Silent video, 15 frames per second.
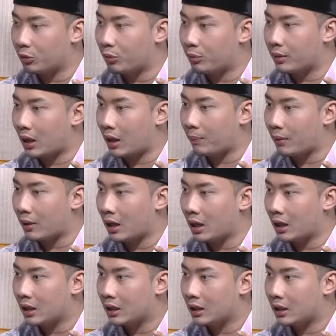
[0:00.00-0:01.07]

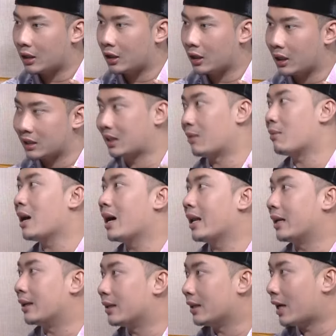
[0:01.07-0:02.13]
beberapa Eh,
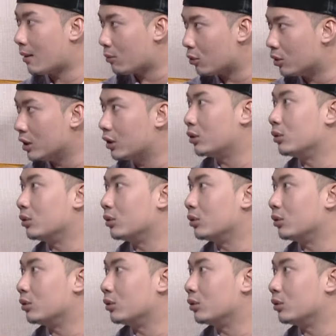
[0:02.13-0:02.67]
kesamaan namo Ada.